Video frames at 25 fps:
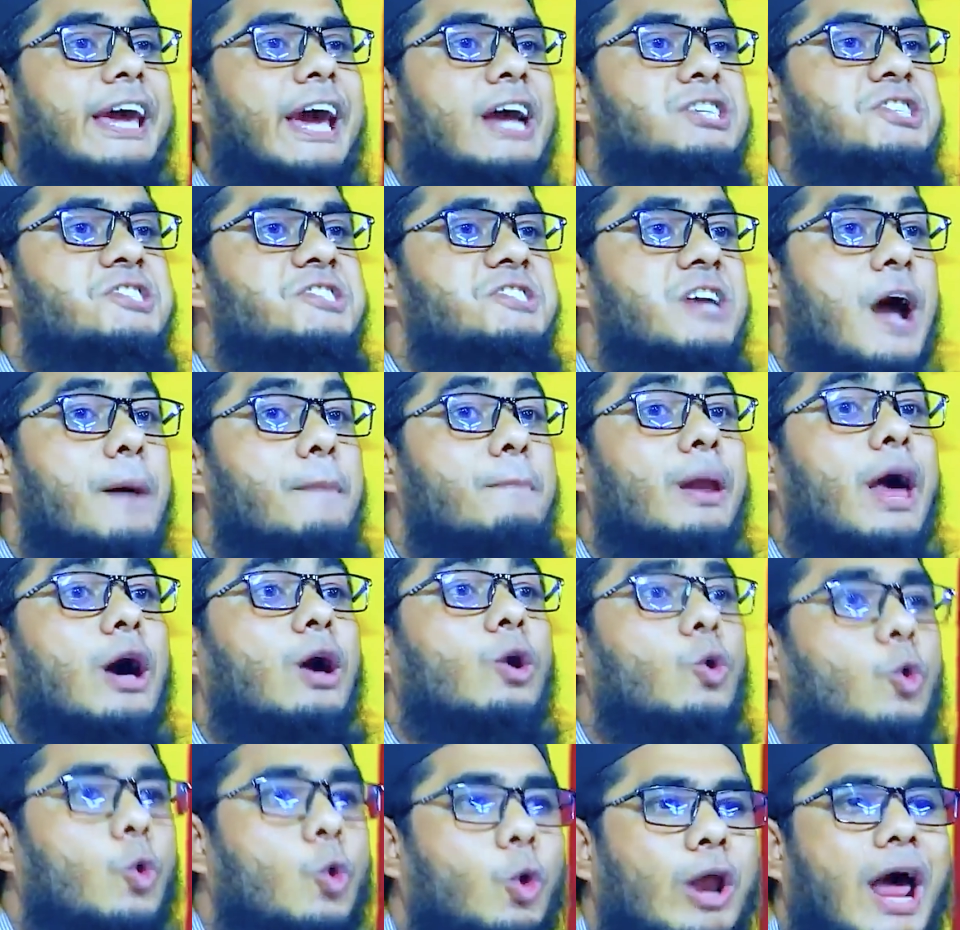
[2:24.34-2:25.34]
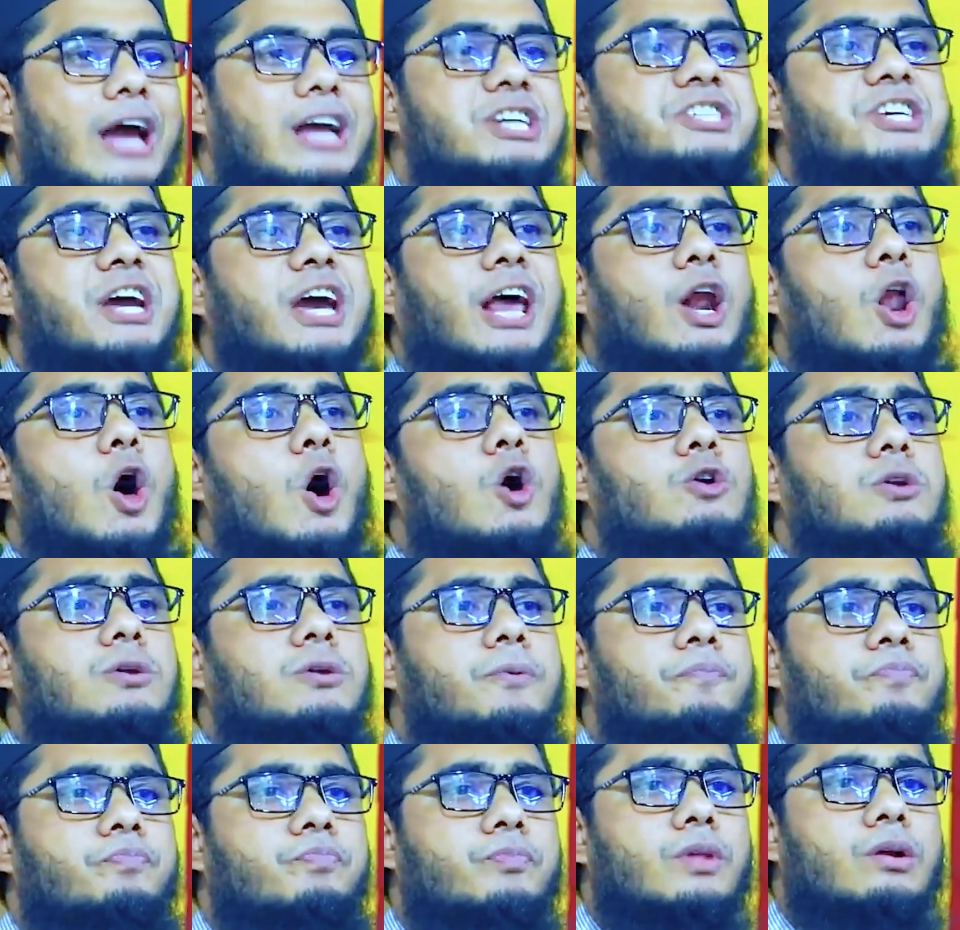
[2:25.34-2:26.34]
থেকে এসছি আমরা কোরাইশের লোক
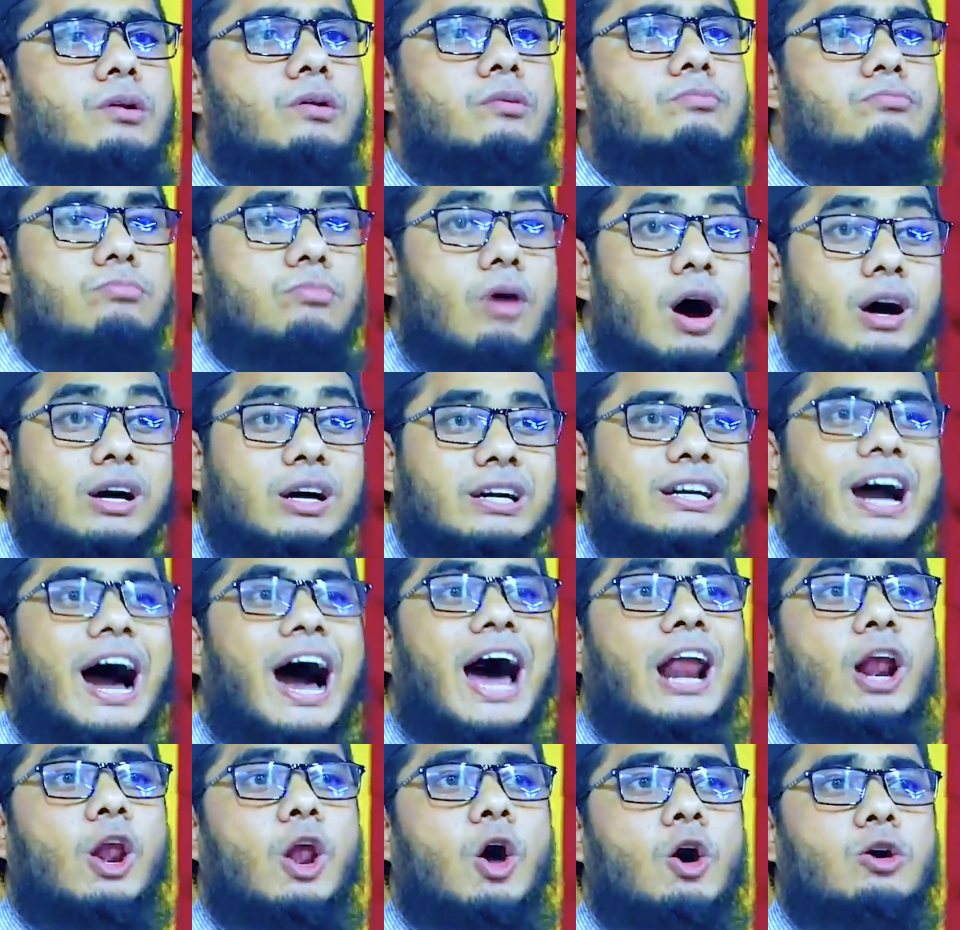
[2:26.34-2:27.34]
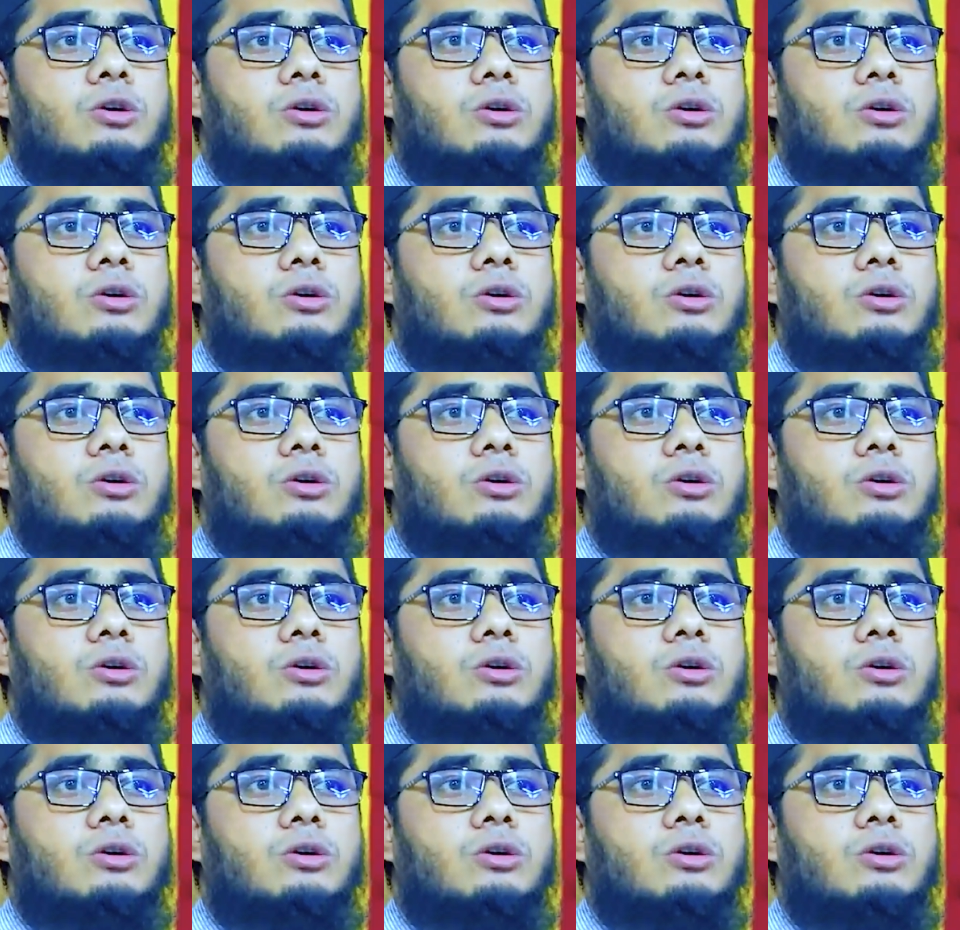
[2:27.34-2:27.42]
মক্কা